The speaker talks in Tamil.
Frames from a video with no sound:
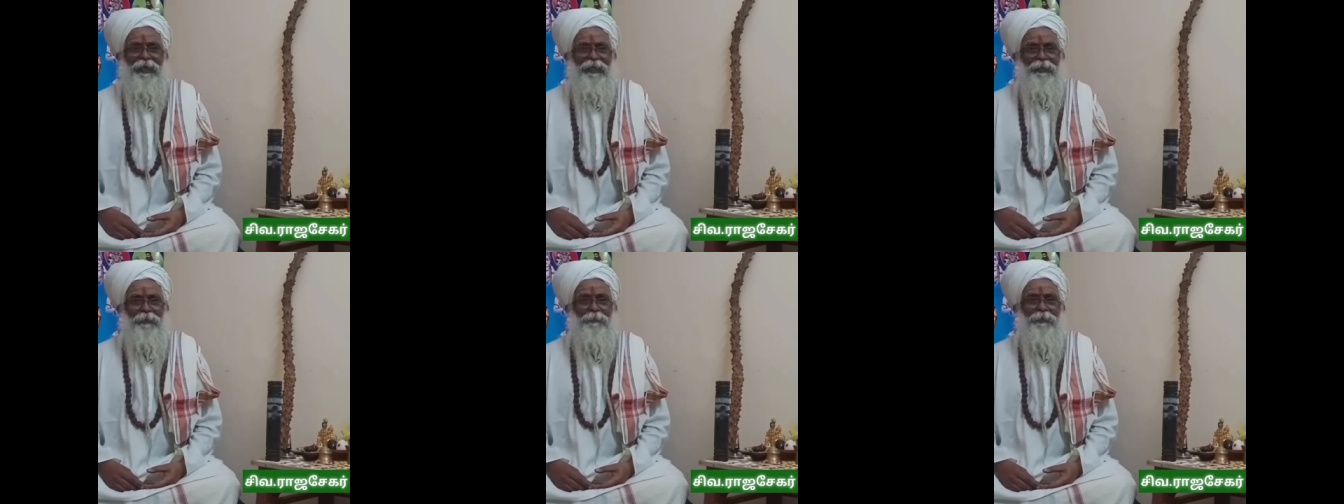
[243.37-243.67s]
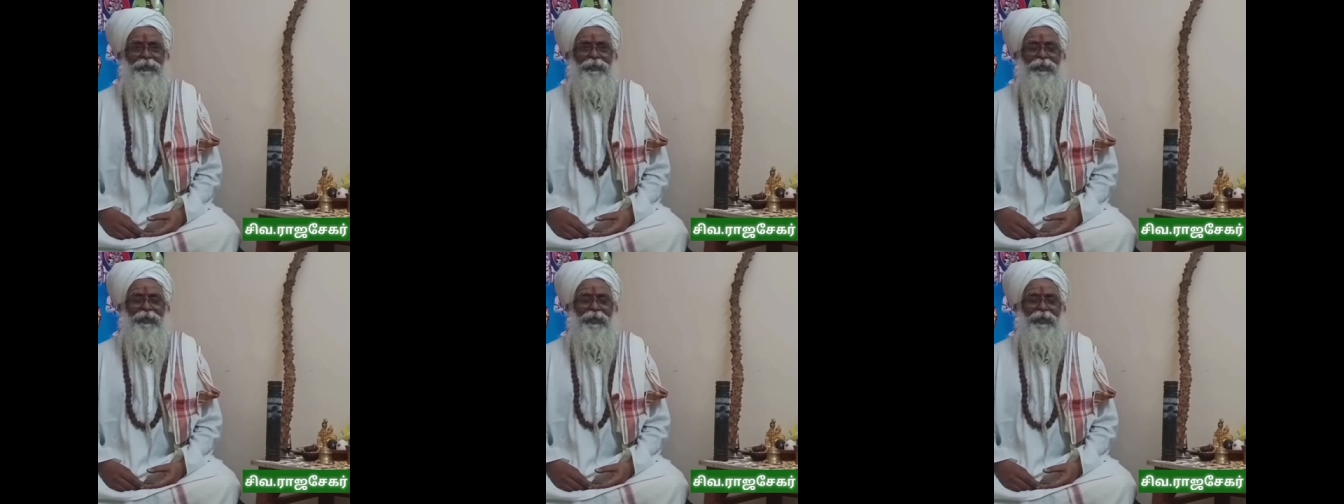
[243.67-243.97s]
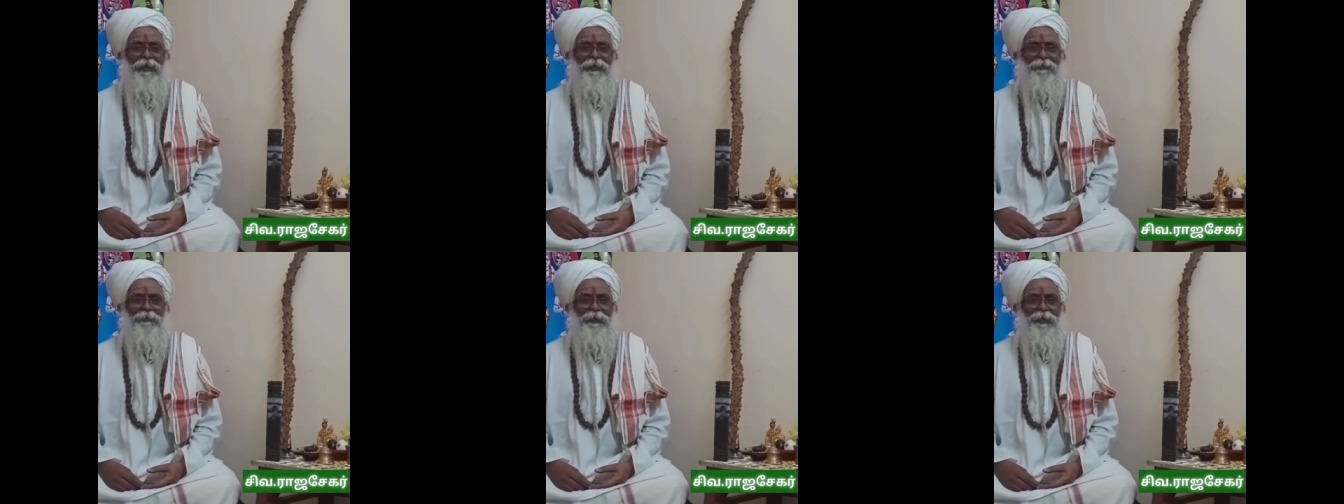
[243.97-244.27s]
அந்த
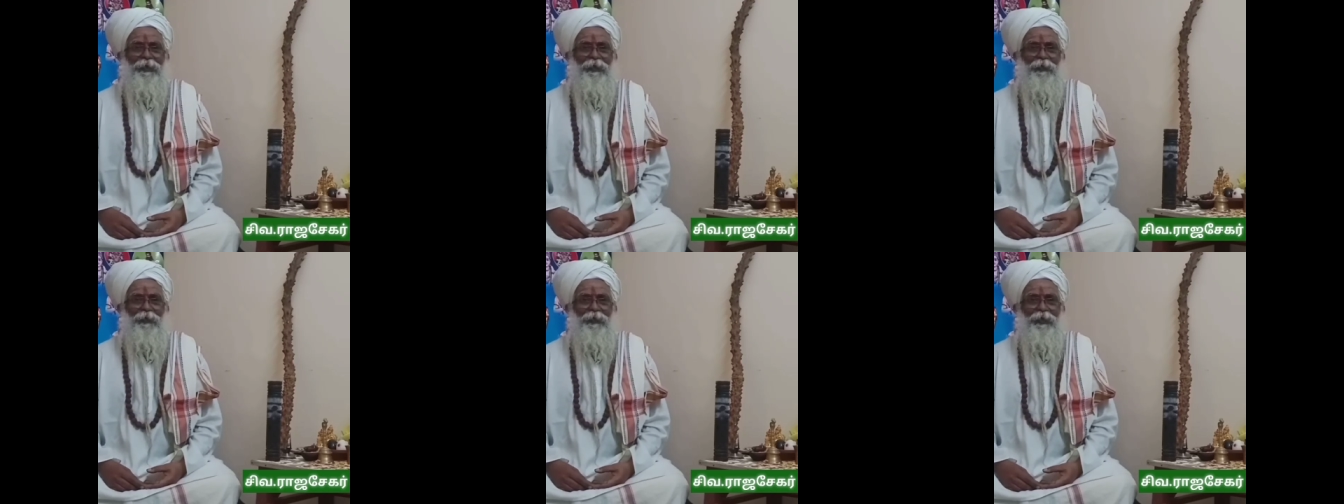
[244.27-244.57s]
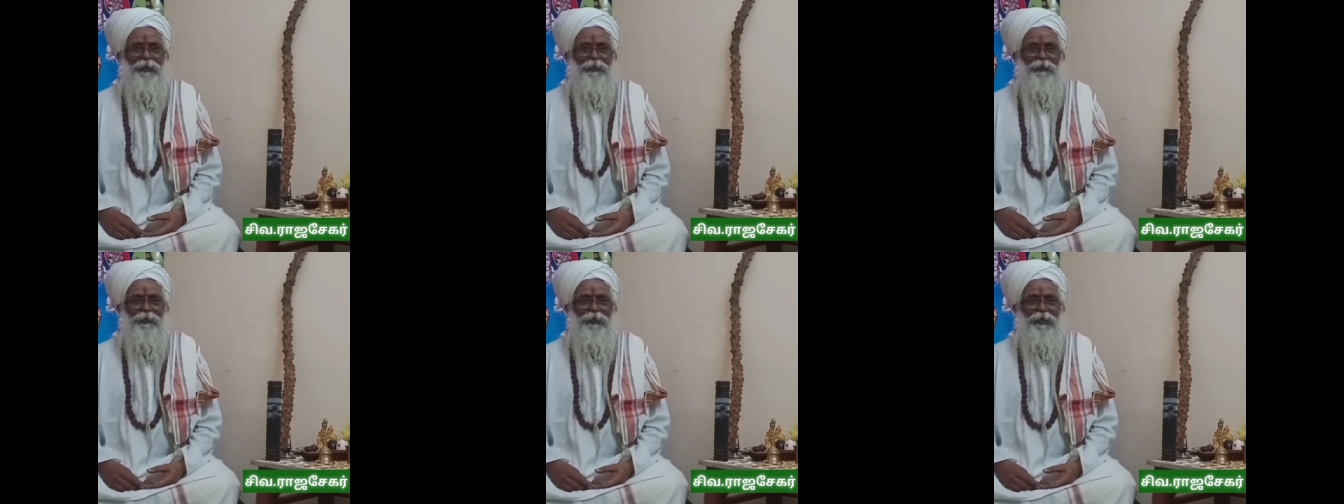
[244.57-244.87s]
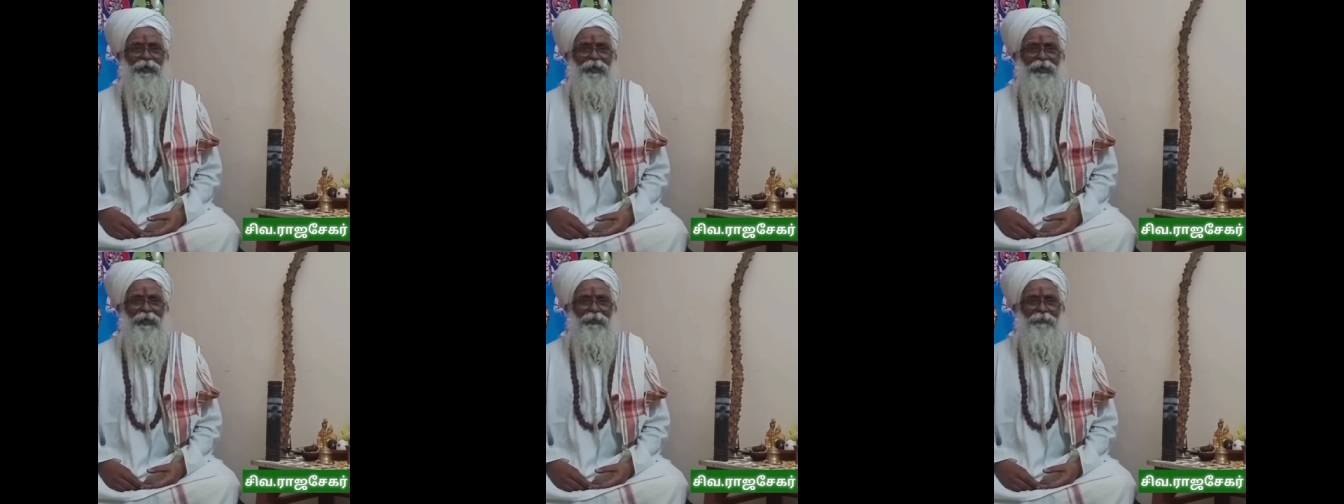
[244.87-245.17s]
மாதிரியெல்லாம் இருக்கக்கூடிய
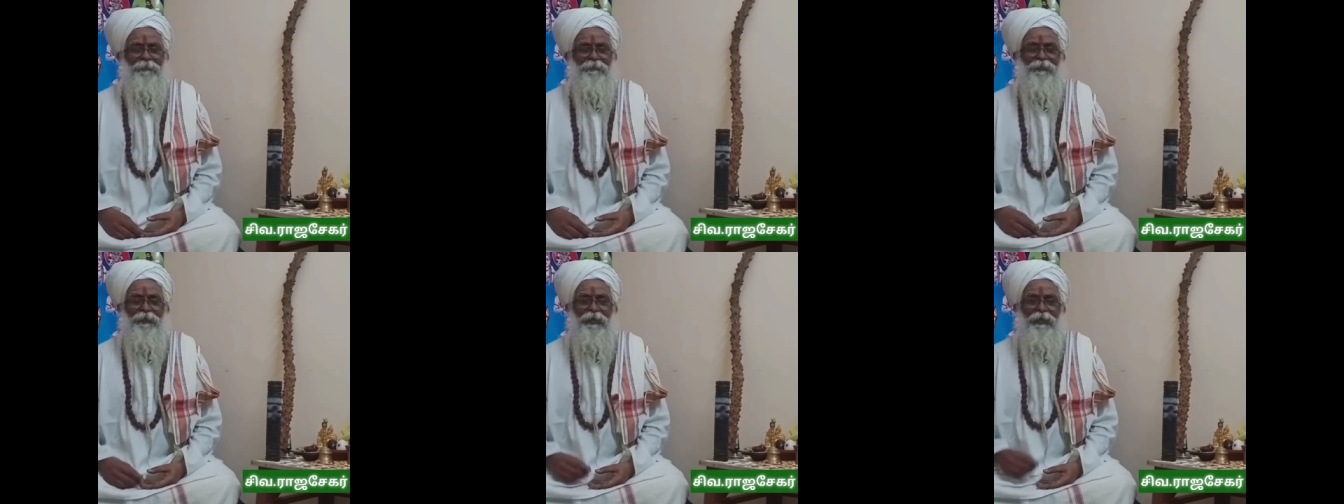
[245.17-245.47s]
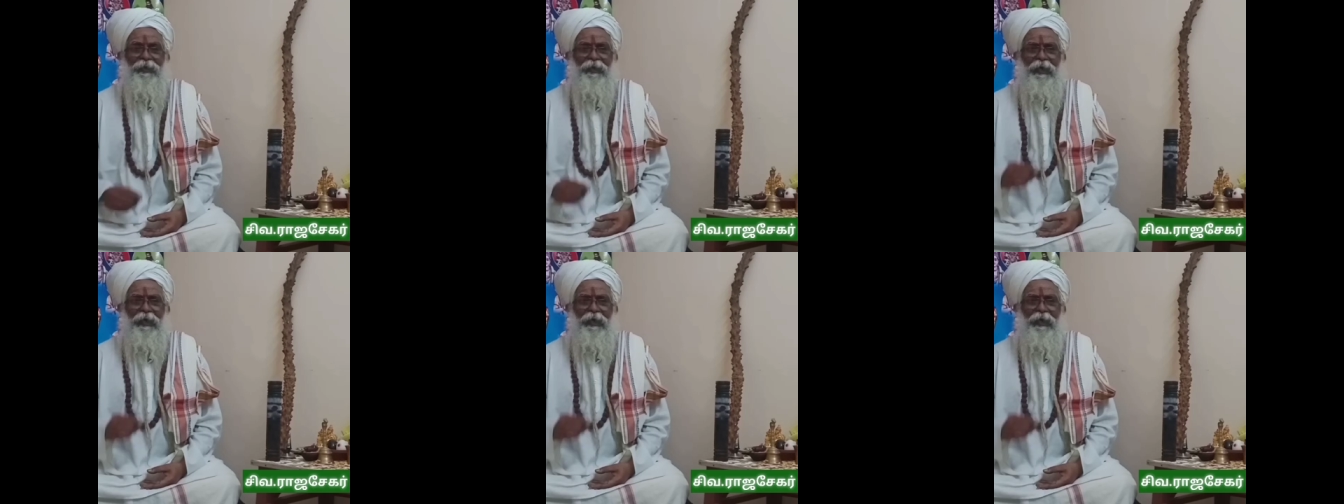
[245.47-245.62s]
ஒரு காலம்